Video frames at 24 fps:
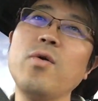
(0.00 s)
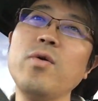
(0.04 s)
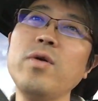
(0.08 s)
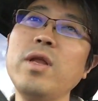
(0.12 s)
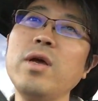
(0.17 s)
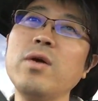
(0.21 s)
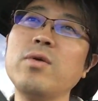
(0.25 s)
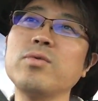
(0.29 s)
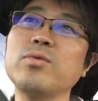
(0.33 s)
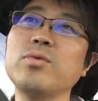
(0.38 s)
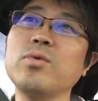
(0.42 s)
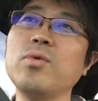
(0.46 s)
うい
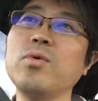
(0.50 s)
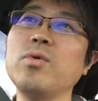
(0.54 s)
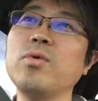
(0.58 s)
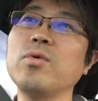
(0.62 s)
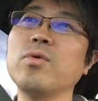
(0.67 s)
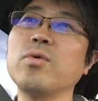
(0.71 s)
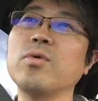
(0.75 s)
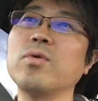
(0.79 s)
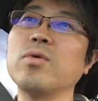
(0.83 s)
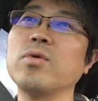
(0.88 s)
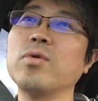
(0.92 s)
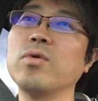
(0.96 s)
うようなことを
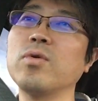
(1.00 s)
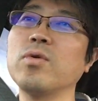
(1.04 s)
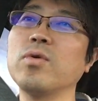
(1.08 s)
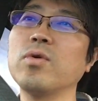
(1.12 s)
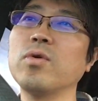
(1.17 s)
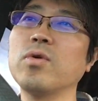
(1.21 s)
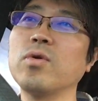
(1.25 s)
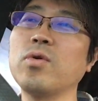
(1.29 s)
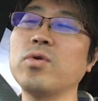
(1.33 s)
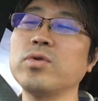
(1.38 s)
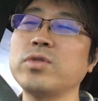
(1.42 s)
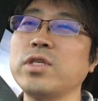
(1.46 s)

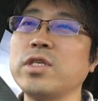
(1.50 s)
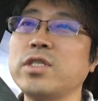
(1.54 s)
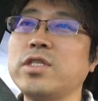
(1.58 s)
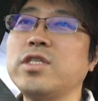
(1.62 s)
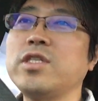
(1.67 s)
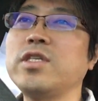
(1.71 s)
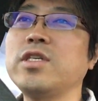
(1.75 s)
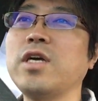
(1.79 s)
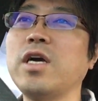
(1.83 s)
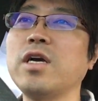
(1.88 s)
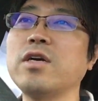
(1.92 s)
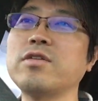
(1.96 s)
個性
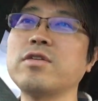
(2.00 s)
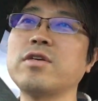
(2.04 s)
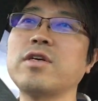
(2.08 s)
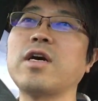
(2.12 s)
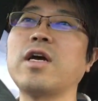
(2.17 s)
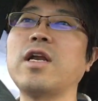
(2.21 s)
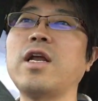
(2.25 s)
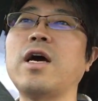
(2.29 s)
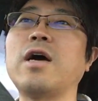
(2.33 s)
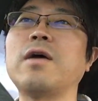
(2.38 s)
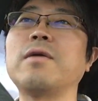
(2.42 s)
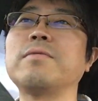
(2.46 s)
心理学
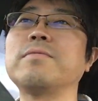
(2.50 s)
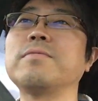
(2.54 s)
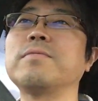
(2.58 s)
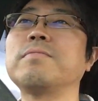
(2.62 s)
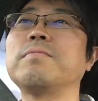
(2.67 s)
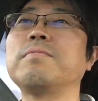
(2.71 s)
から